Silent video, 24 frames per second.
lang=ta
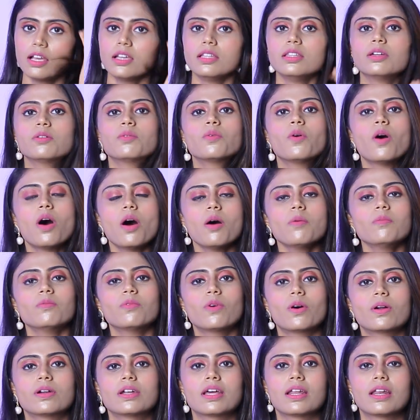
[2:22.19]
இந்த வார்ம்
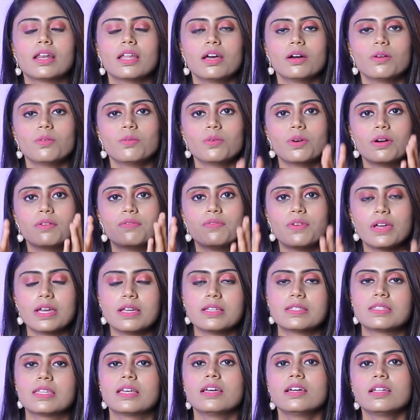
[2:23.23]
வாட்டரில் உங்கள்
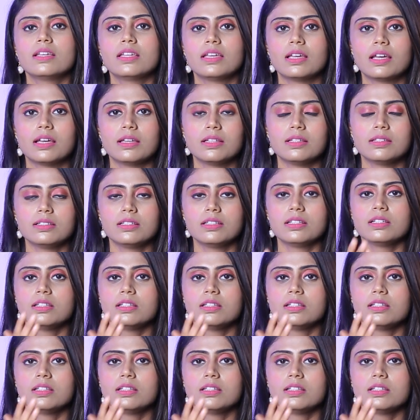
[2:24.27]
ஃபேஸை நீங்கள்